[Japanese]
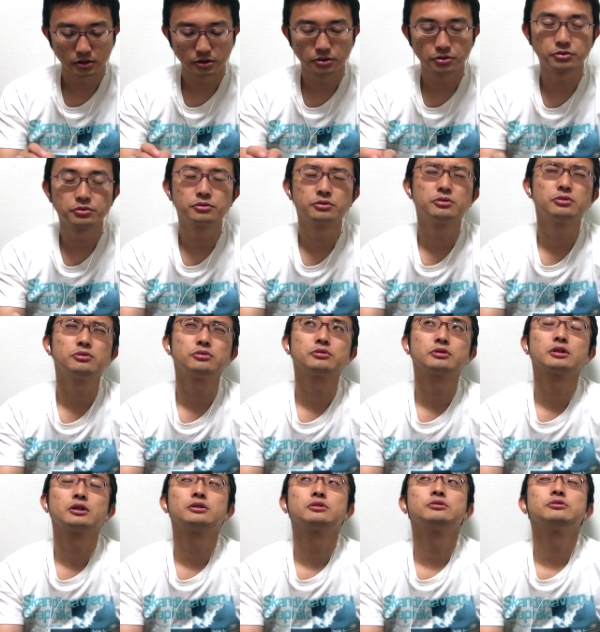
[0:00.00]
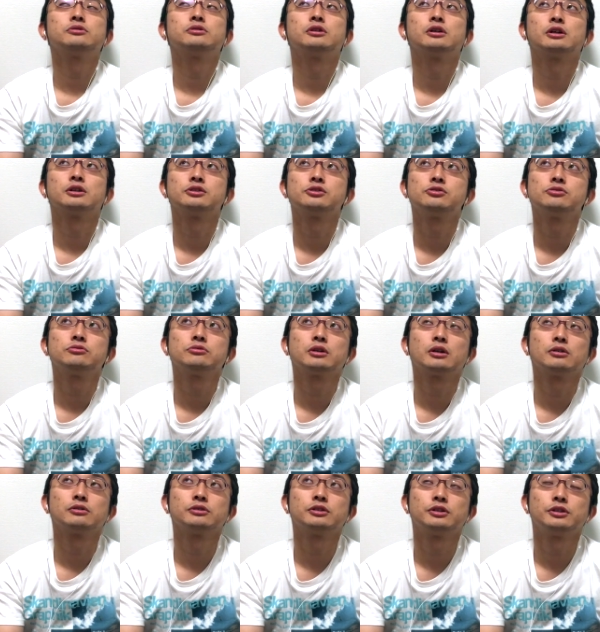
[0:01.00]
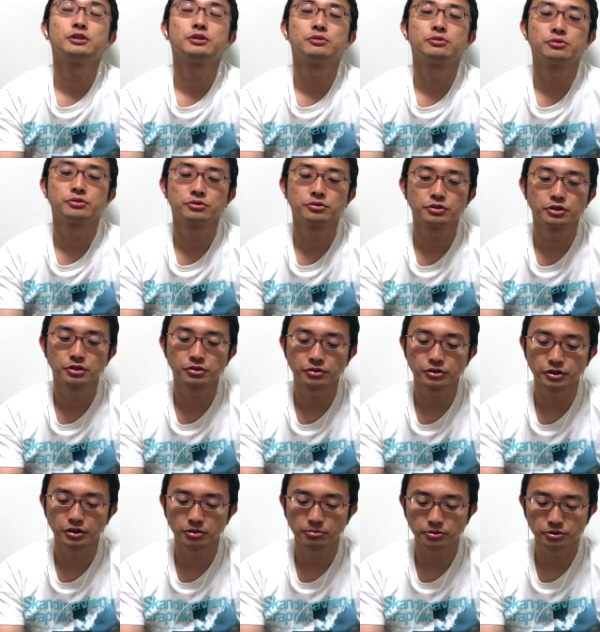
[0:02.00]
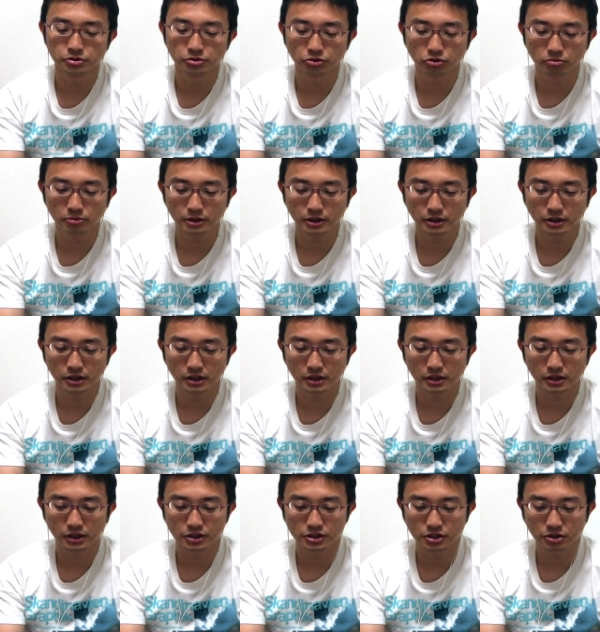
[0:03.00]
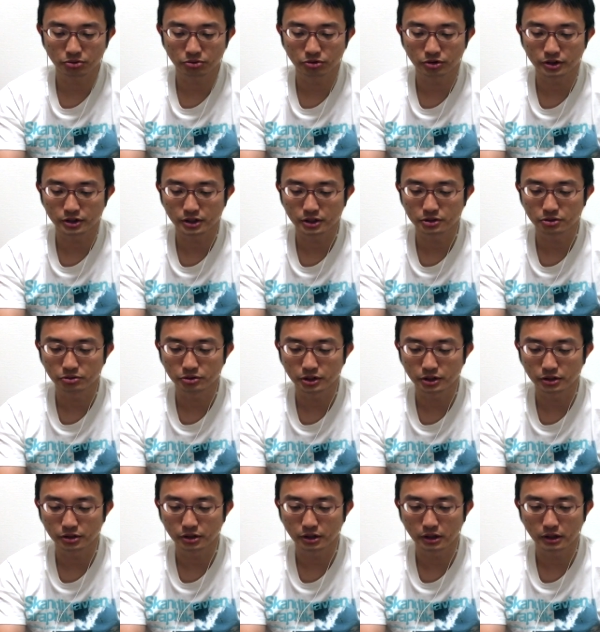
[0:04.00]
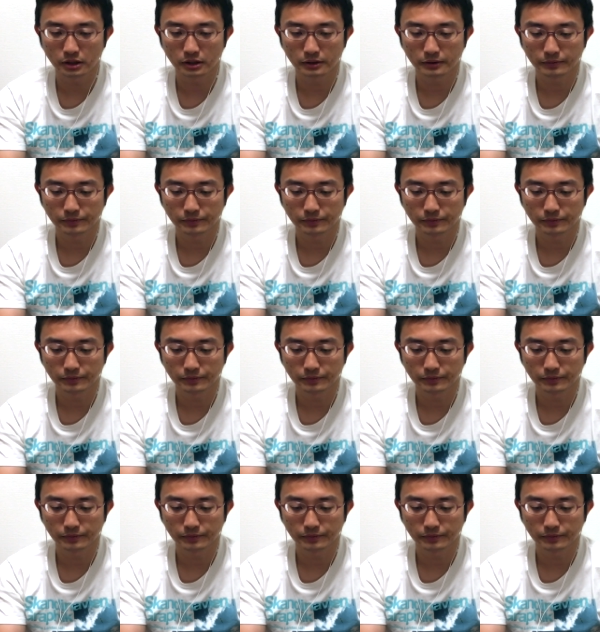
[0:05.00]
4六角って8四角成で6四銀とか出てもそこまでね、大したことなさそうなんで。